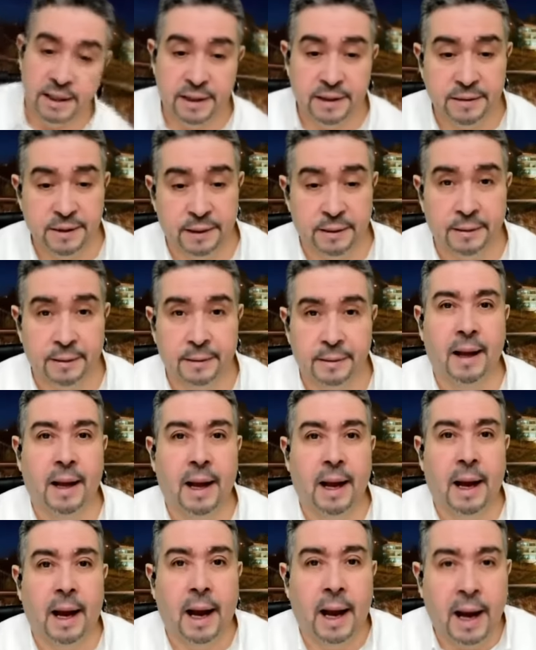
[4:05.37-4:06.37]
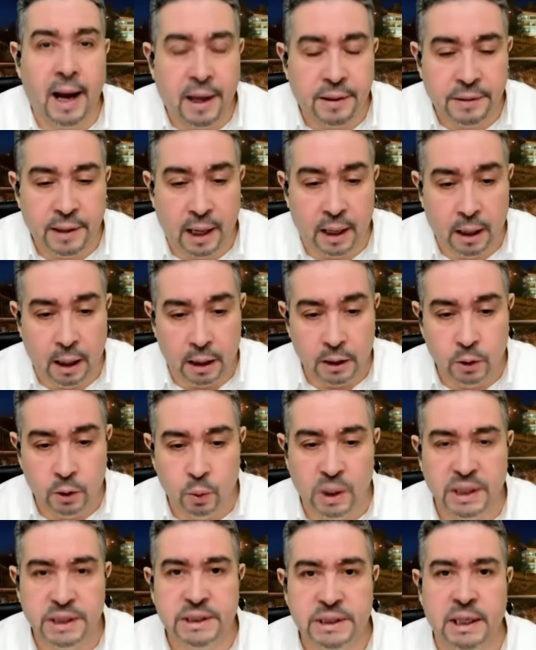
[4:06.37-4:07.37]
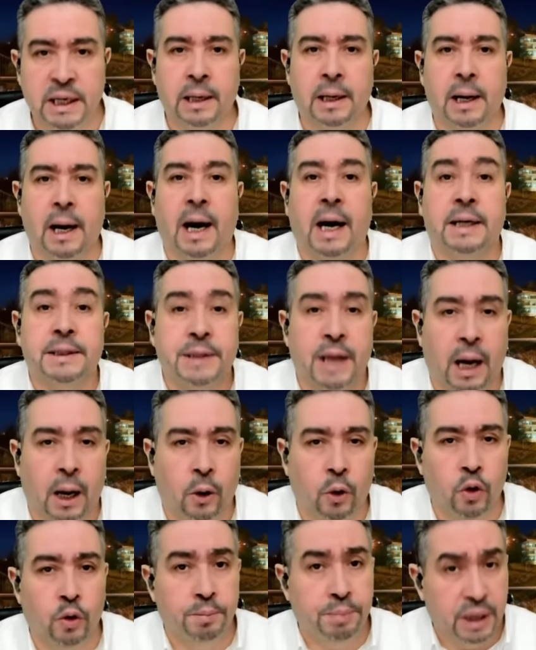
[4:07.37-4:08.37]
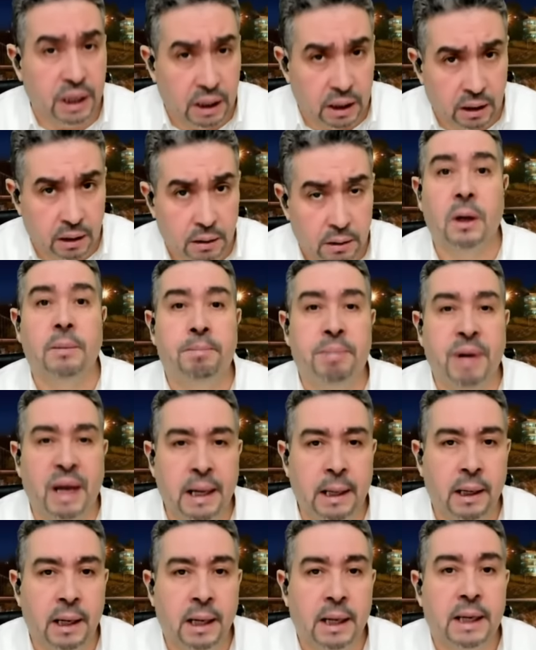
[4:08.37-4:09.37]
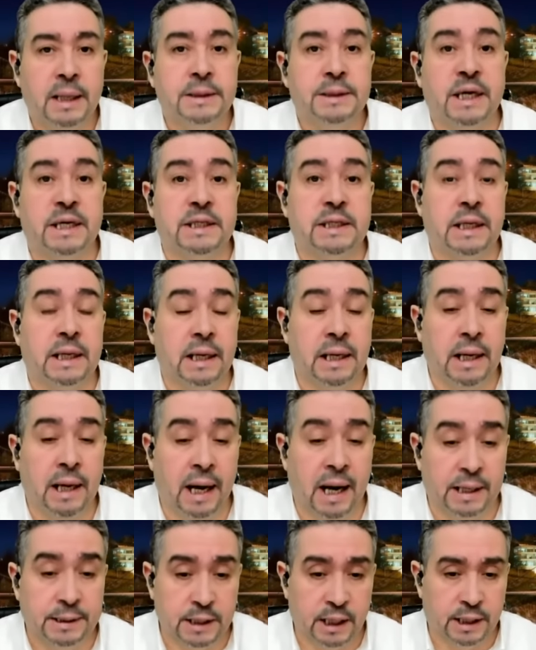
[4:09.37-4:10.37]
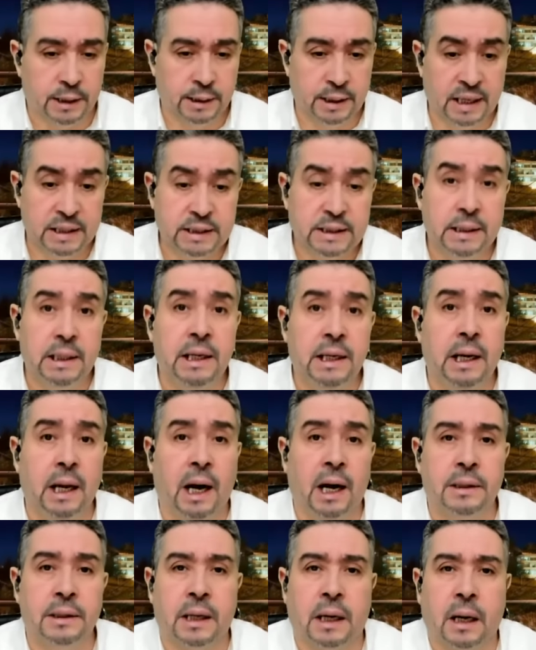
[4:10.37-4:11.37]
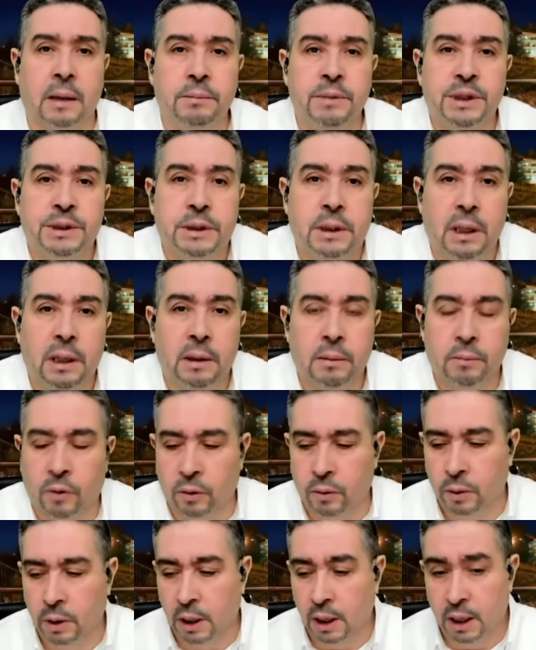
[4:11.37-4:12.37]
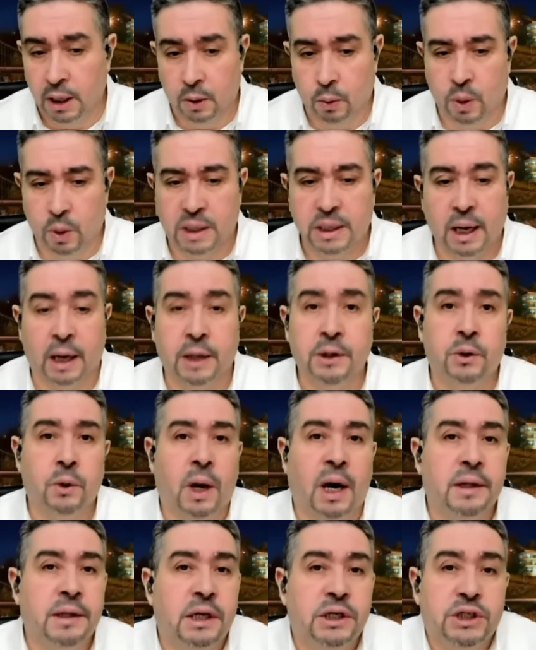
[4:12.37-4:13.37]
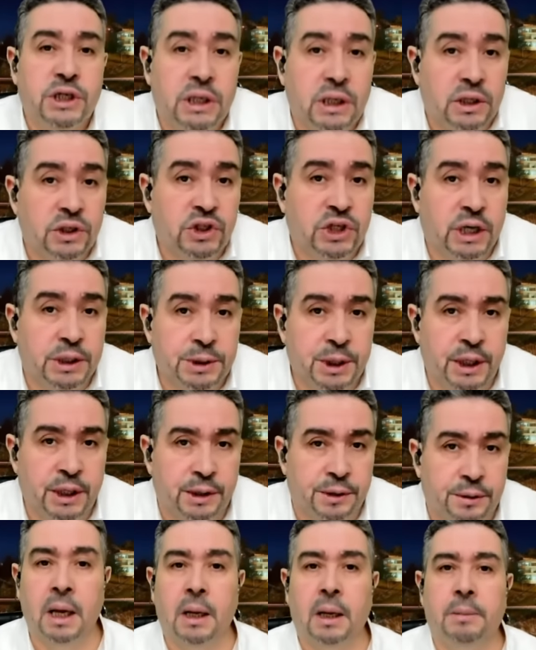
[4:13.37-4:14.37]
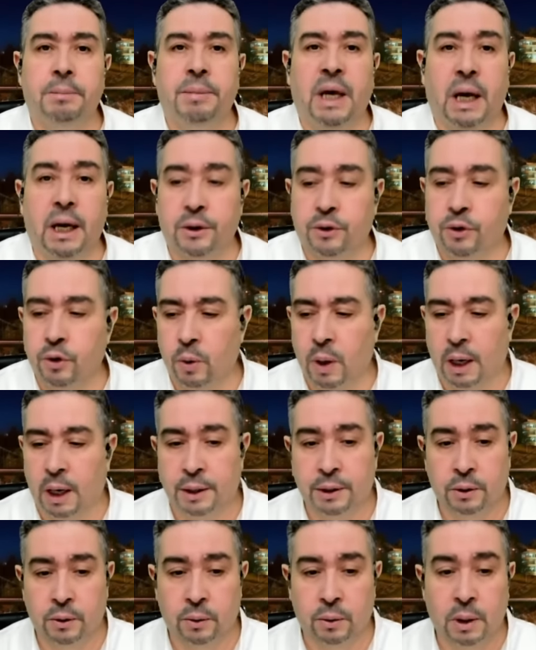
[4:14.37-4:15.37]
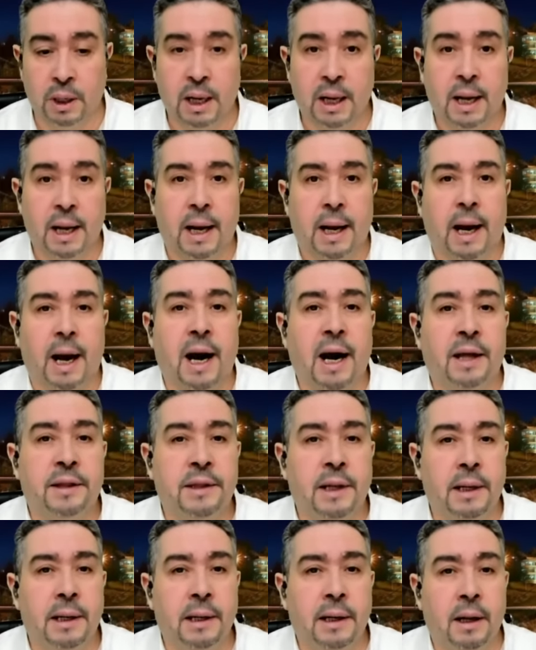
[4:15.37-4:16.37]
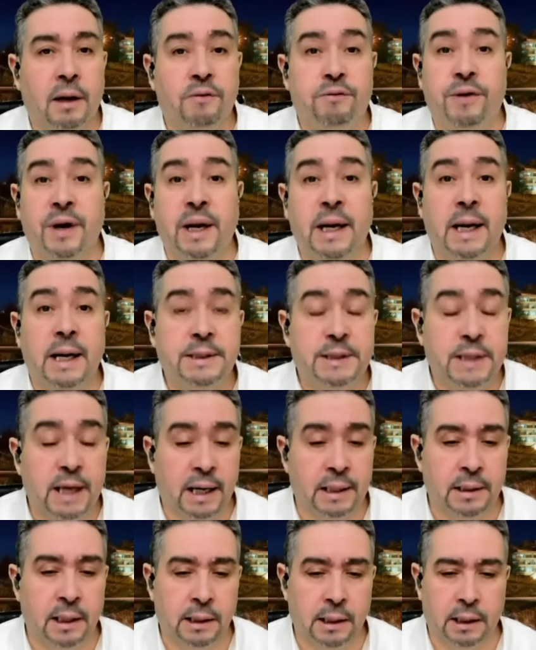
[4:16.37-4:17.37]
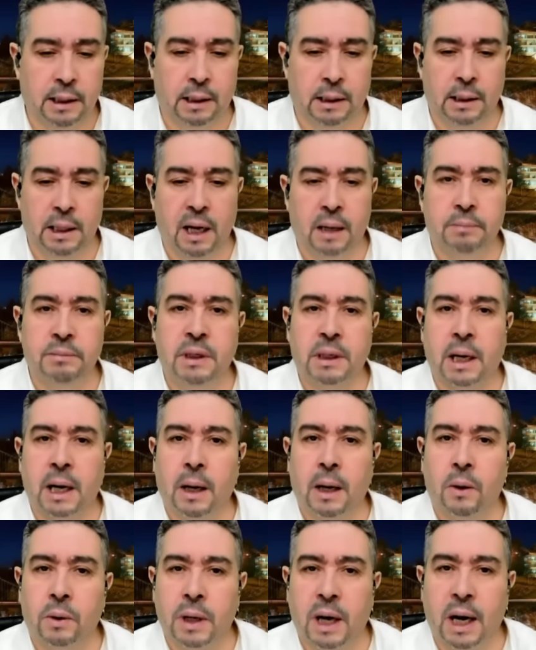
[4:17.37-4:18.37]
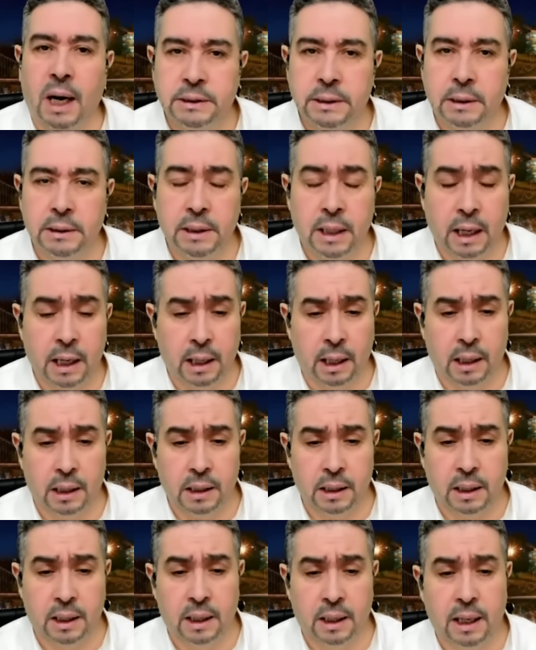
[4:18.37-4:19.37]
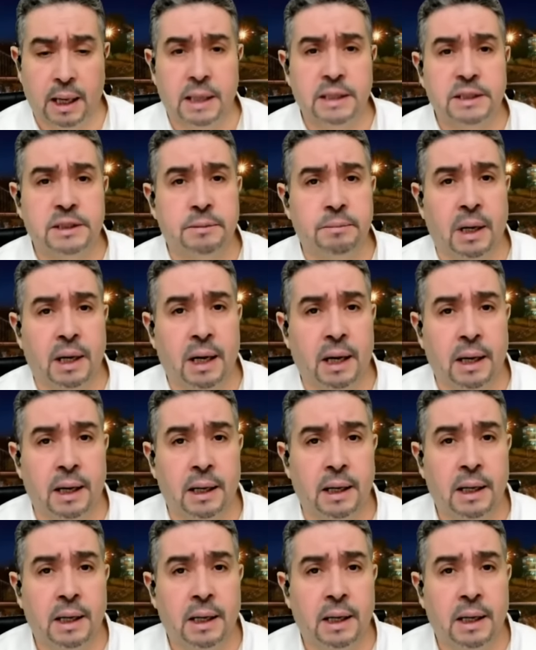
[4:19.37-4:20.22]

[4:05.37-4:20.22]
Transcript: إذا هذا الوزير أطاحوا به بل تصريحات هذا الناس اللي الآن راهم يتكلموا وكأنه هذا شيء جديد بحيث هو أنه هذا الفلتان الإعلامي راهو قاد يخلق أزمة